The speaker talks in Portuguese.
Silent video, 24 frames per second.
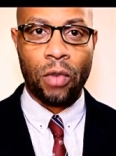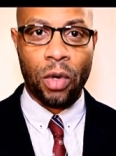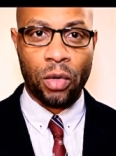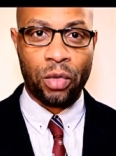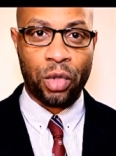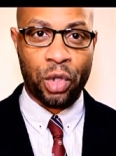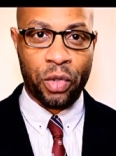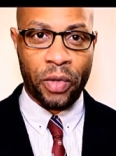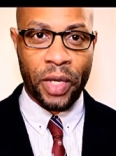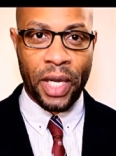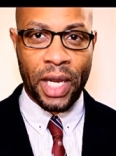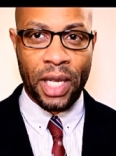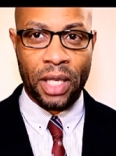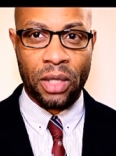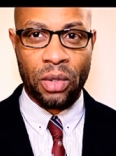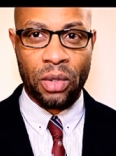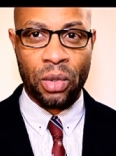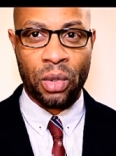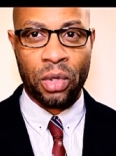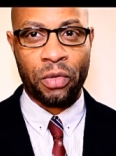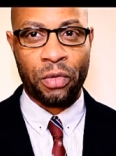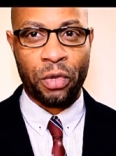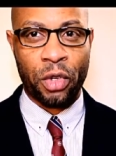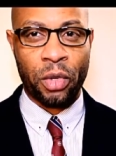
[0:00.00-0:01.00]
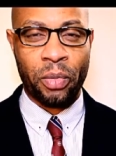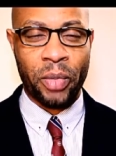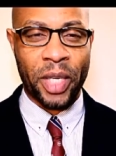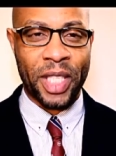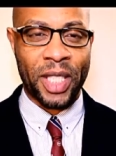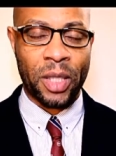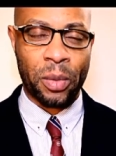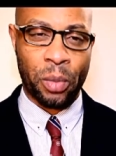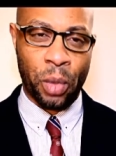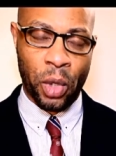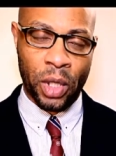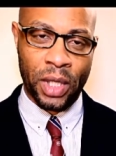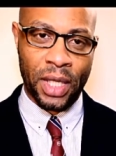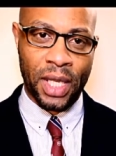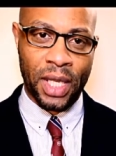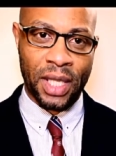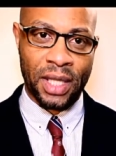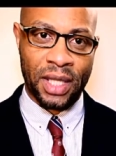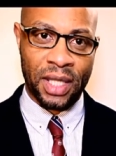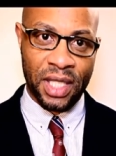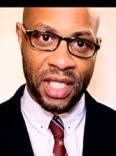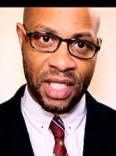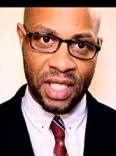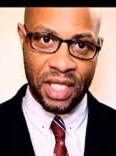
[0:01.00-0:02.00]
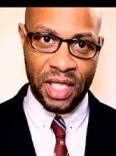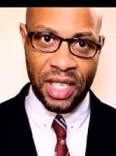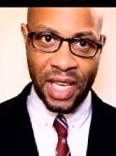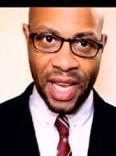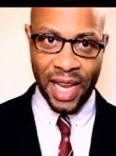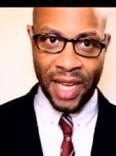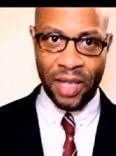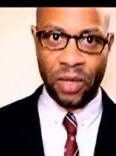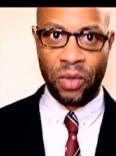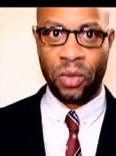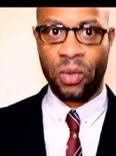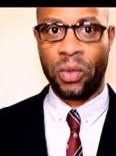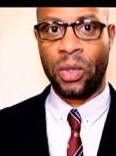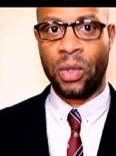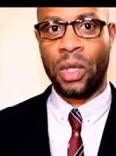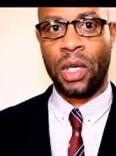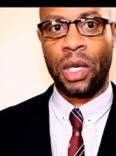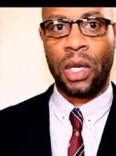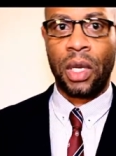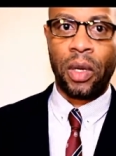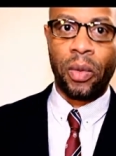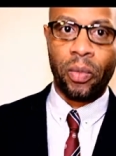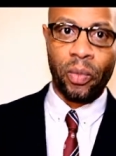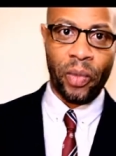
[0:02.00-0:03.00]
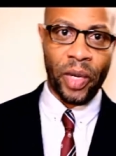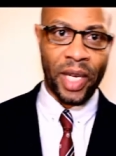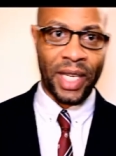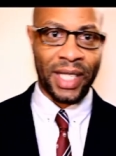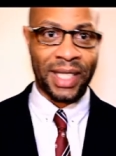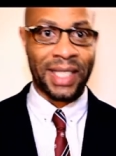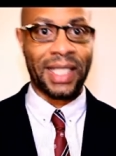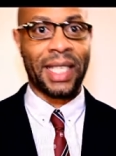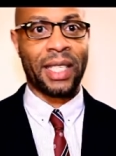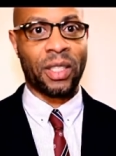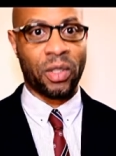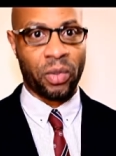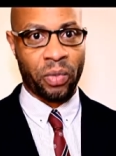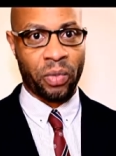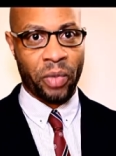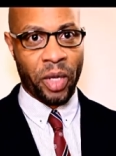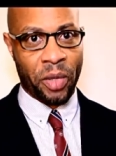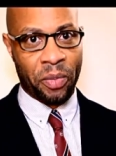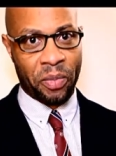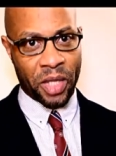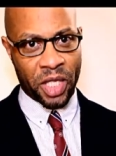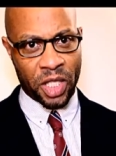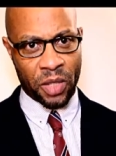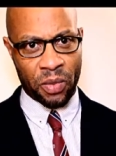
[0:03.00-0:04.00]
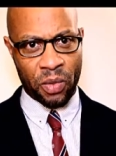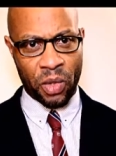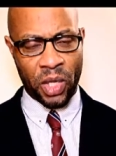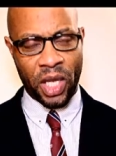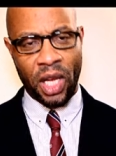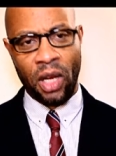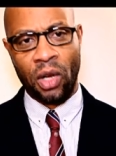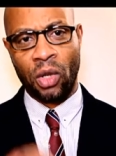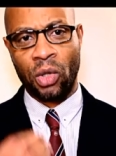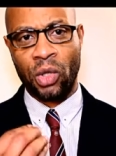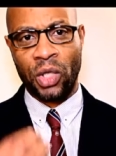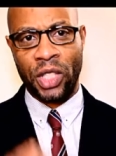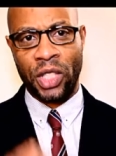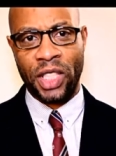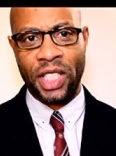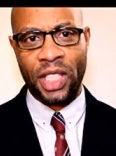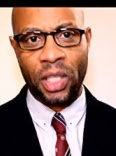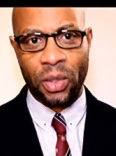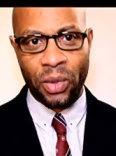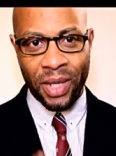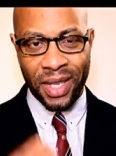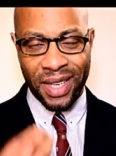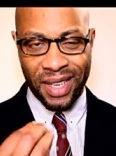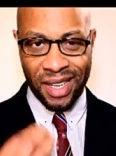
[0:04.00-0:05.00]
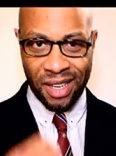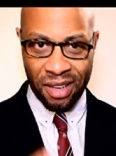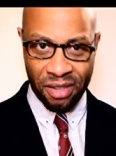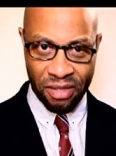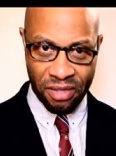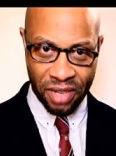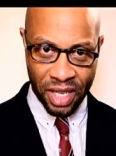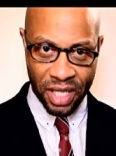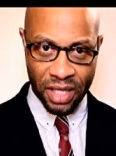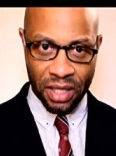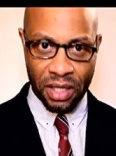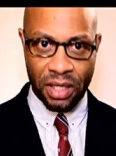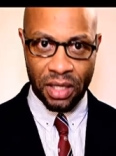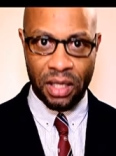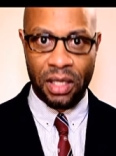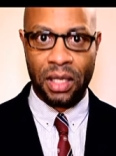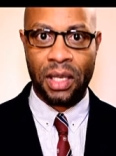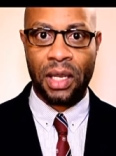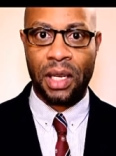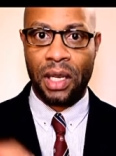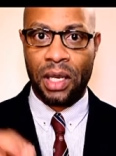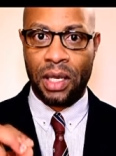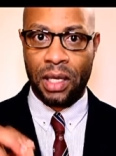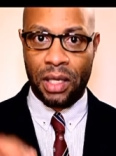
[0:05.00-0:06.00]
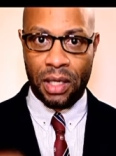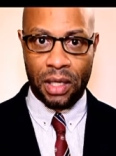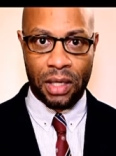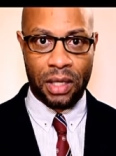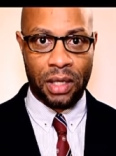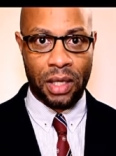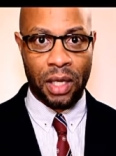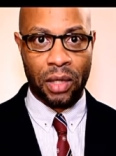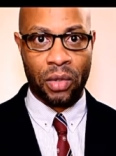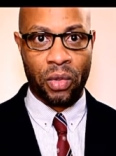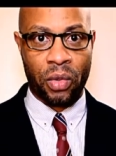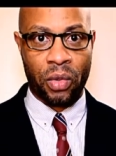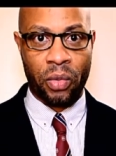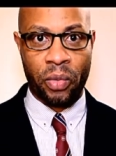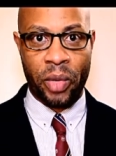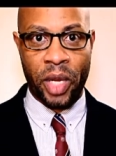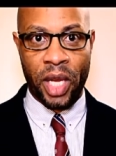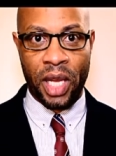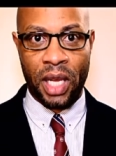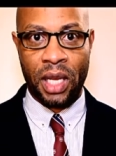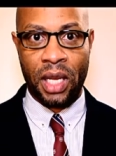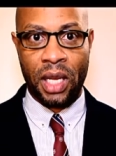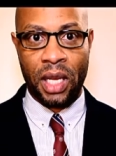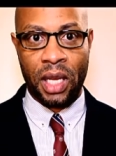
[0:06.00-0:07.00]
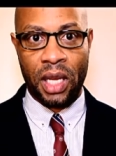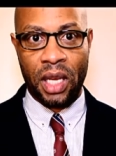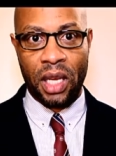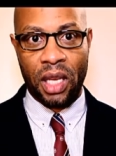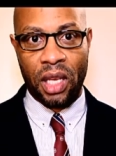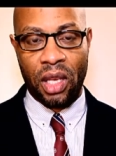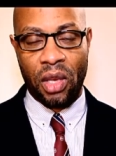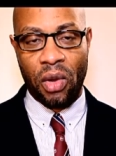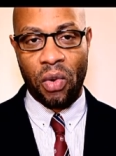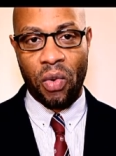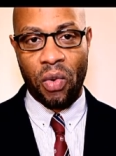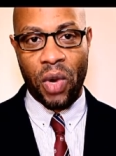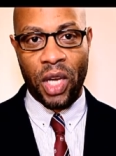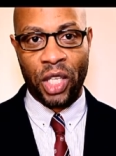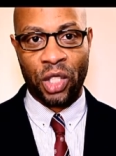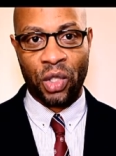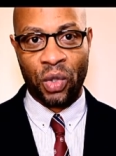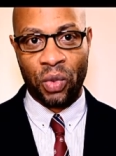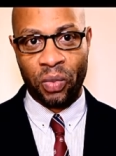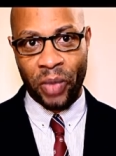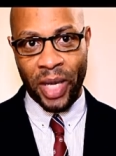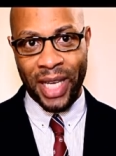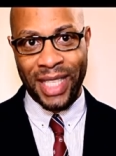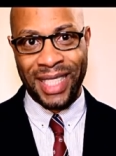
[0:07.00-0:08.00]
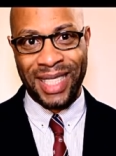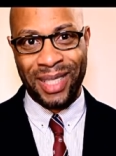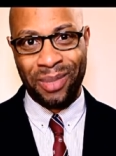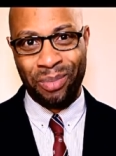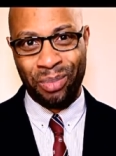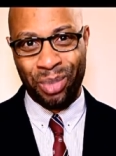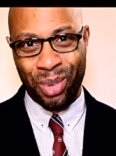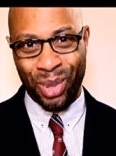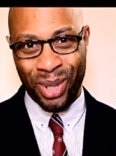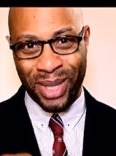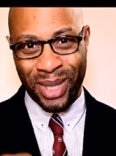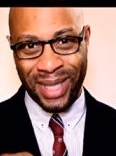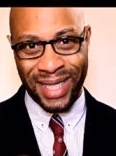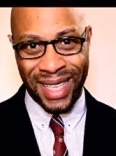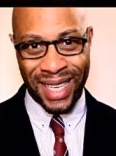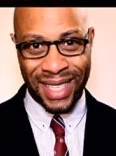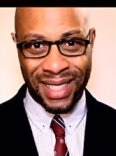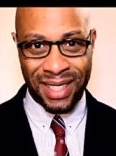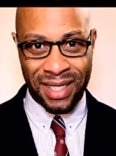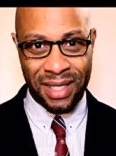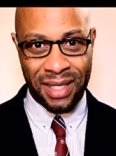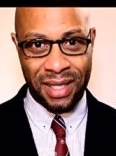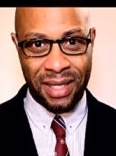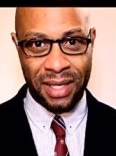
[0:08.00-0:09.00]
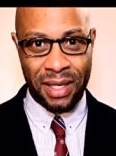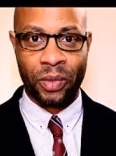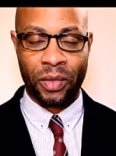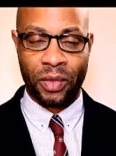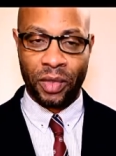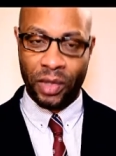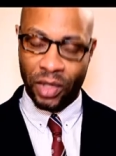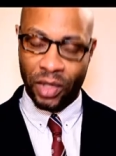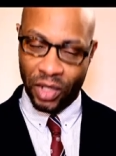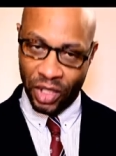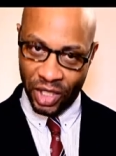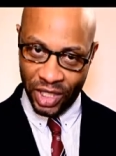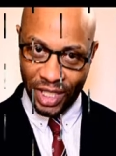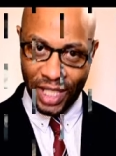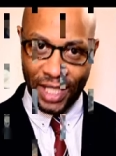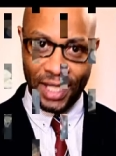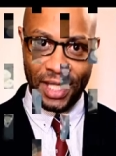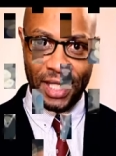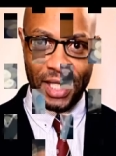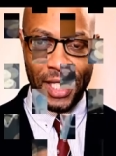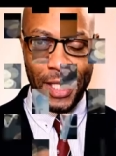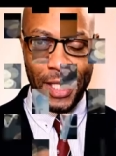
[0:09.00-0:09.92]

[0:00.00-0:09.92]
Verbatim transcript: Vou-vos falar do que foi mais importante neste ano para Santo Tomé e Príncipe. O que aconteceu de relevante em Santo Tomé que eu acho mais importante já de